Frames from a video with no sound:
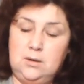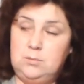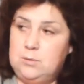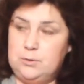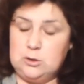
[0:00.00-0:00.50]

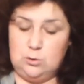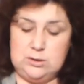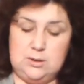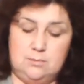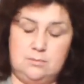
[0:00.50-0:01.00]
И мне
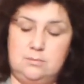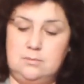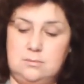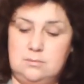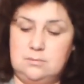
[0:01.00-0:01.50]
пришлось там
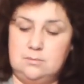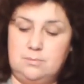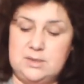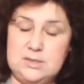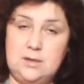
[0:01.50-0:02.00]

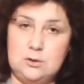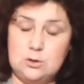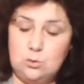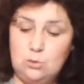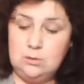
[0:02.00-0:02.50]
поставить
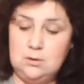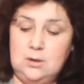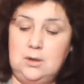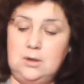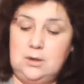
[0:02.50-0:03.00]
стул.
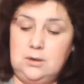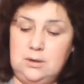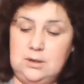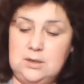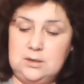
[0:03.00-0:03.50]

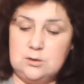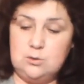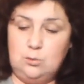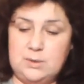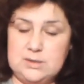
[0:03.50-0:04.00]
И на этот
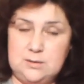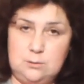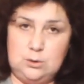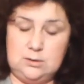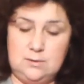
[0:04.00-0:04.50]
стул
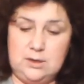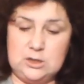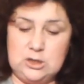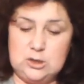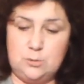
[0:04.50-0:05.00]
поставить вот эти два
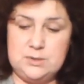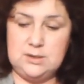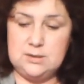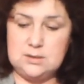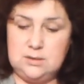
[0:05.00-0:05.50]
горшка, чтобы
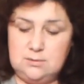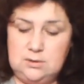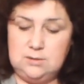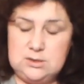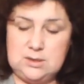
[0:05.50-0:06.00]
сеянцы не,
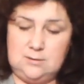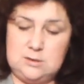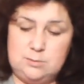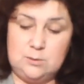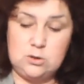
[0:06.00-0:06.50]
не
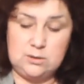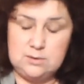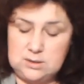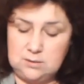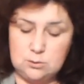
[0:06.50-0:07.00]
вытягивались. Потому что они
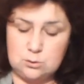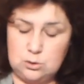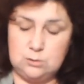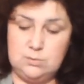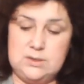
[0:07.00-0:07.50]
вытягиваются
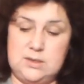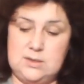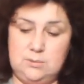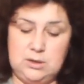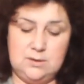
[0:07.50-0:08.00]
очень быстро,
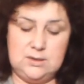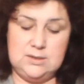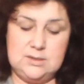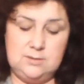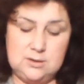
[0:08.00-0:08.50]
если им не
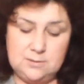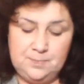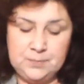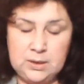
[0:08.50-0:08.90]
хватает света.